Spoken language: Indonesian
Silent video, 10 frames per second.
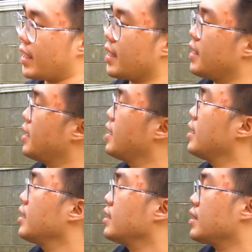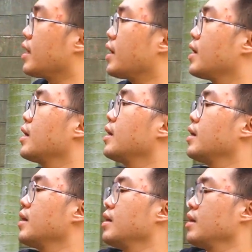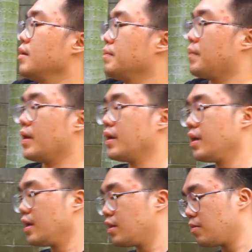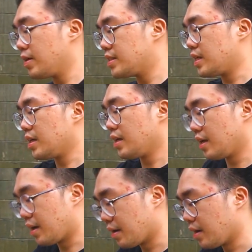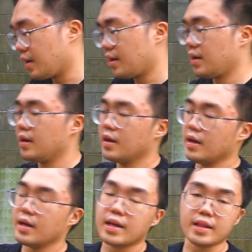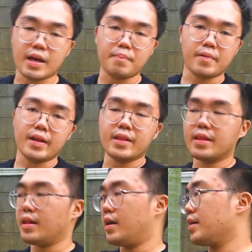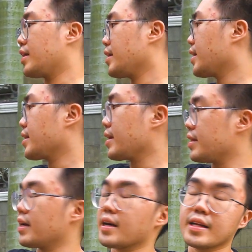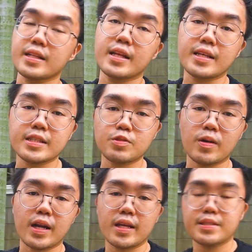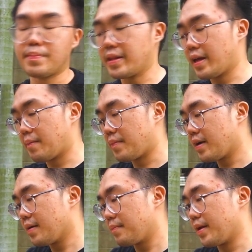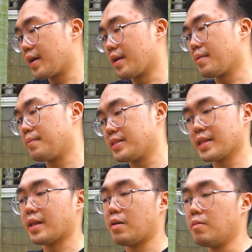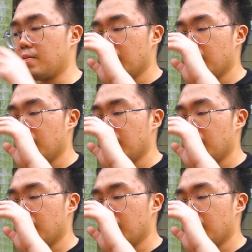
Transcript: ya nah paling itu aja yang kita upgrade uh, nanti kita dengerin aja suaranya seperti apa biar bisa tahu